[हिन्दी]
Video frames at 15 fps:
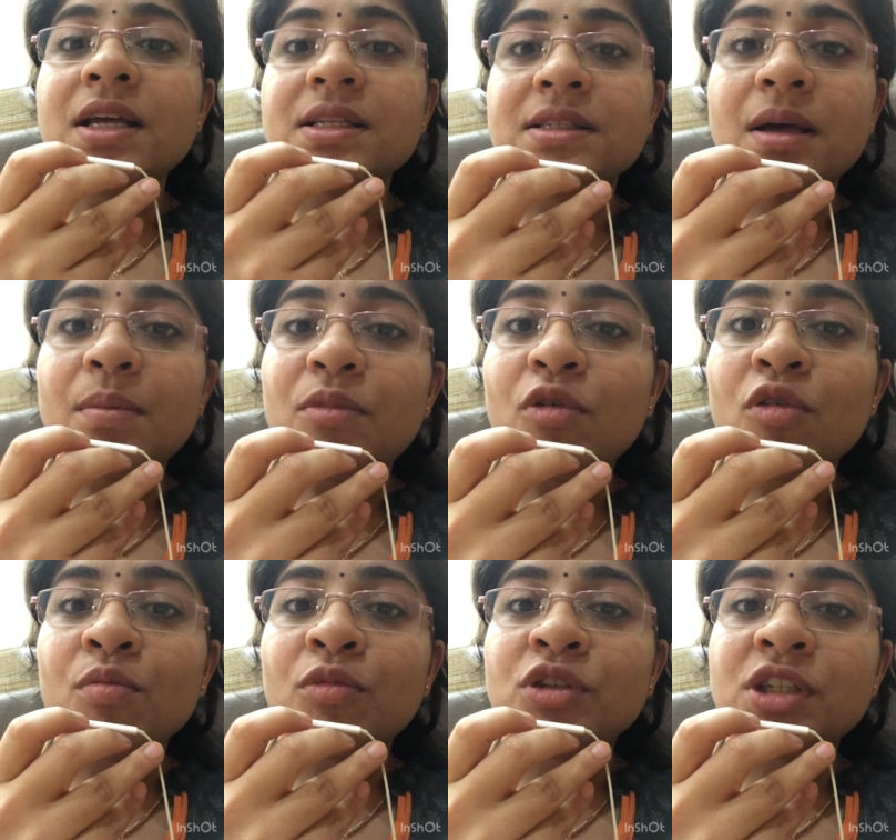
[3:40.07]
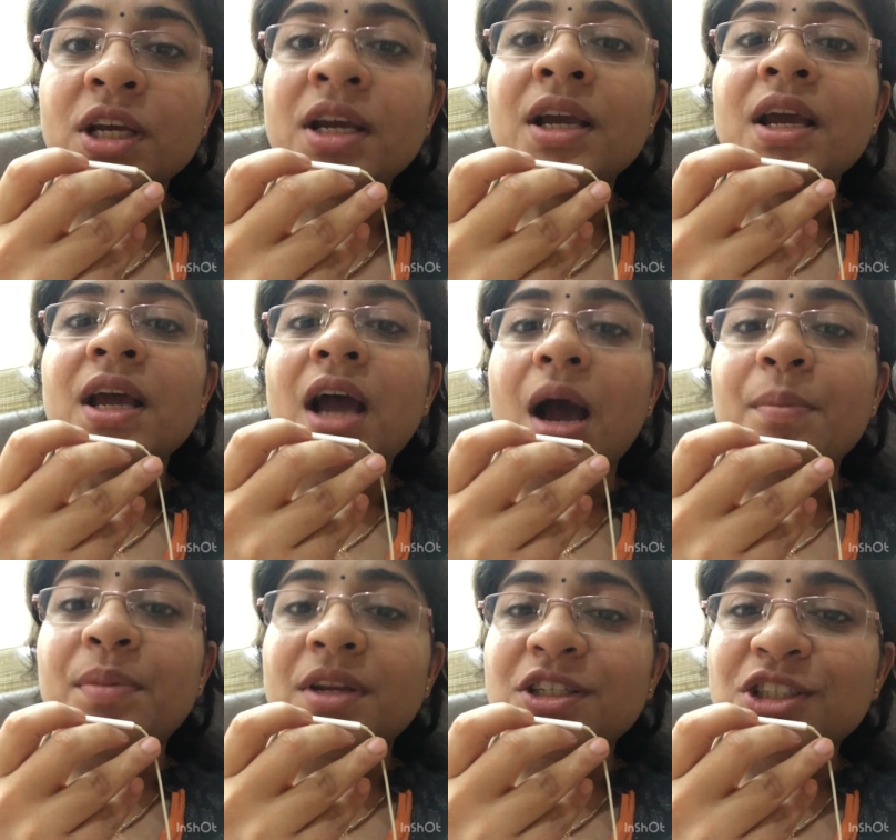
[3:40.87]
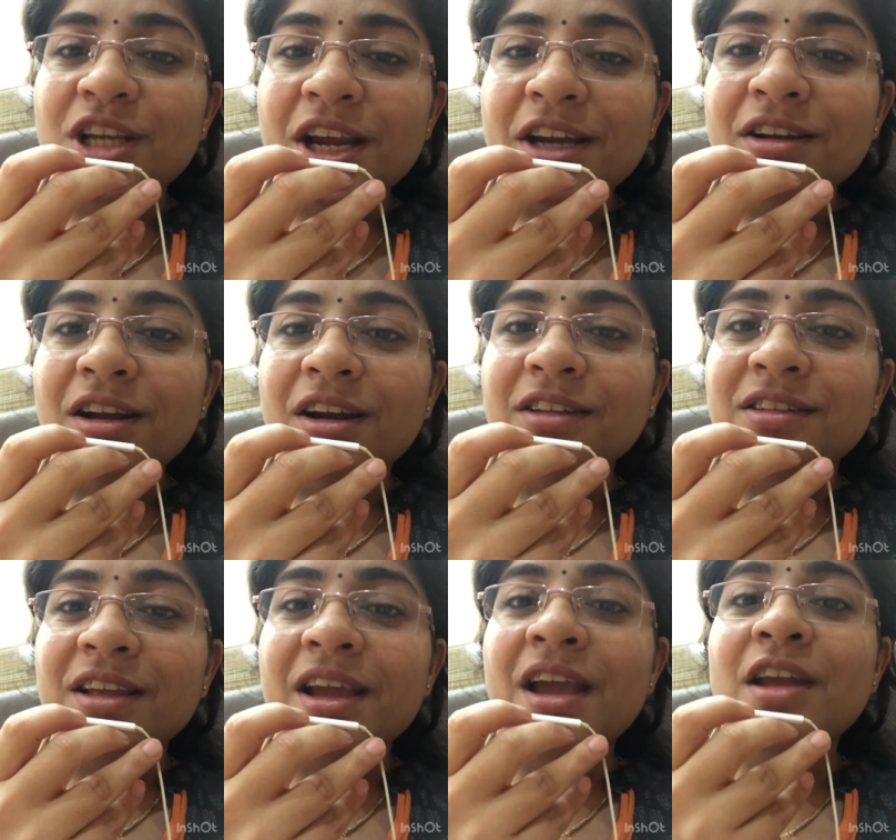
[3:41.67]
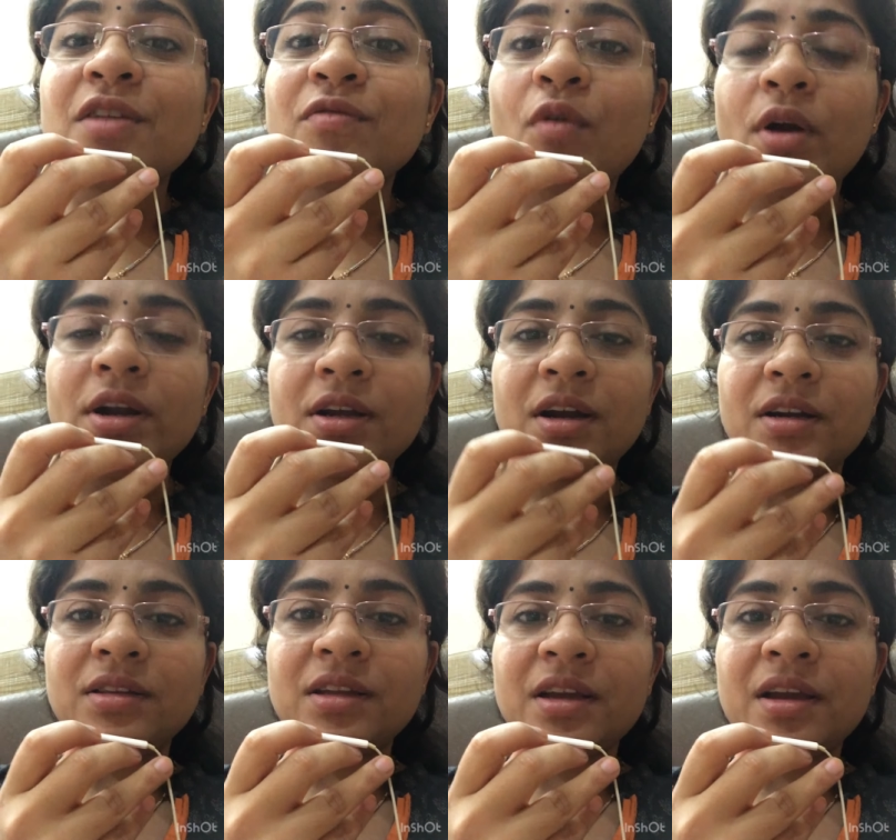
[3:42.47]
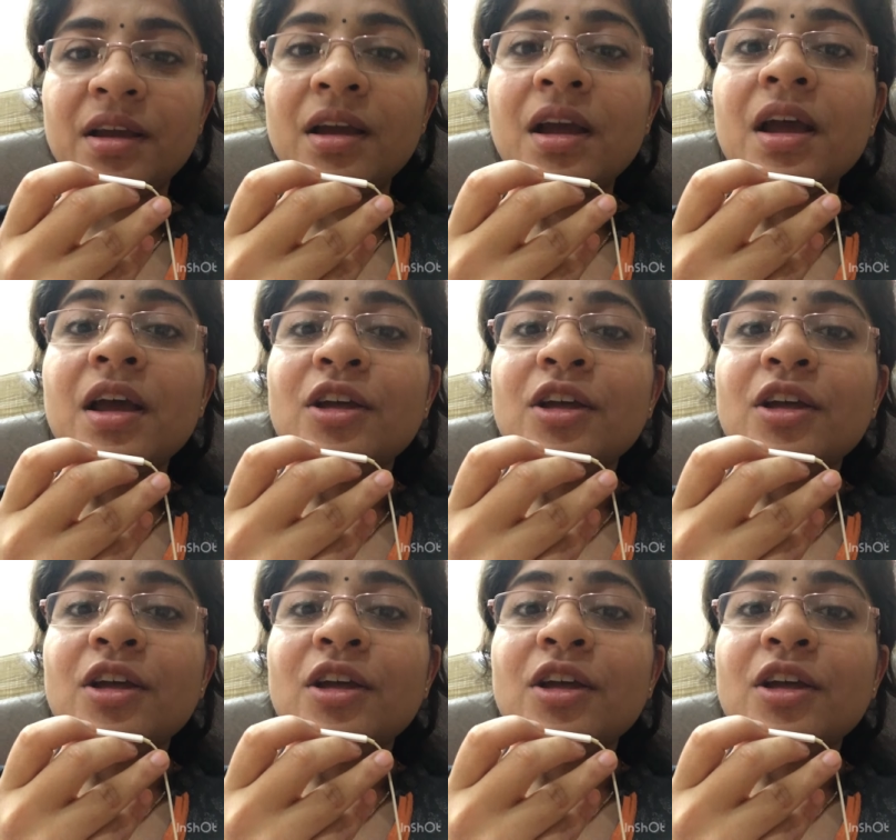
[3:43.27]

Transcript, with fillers: सब लोग मुझे अप्रिशिएट करते हैं रिवॉर्ड करते हैं